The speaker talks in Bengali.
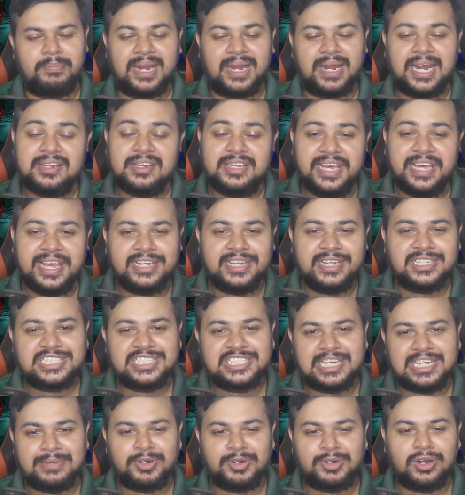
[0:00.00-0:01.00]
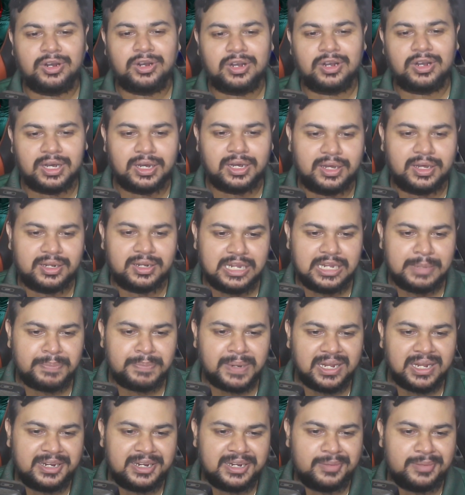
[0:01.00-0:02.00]
বাংলাদেশ এবং
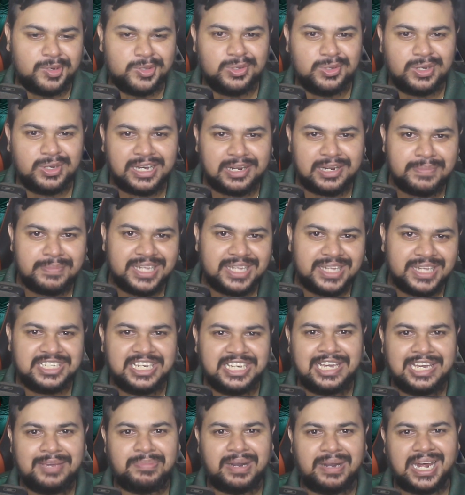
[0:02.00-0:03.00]
নেপালের মধ্যকার ম্যাচে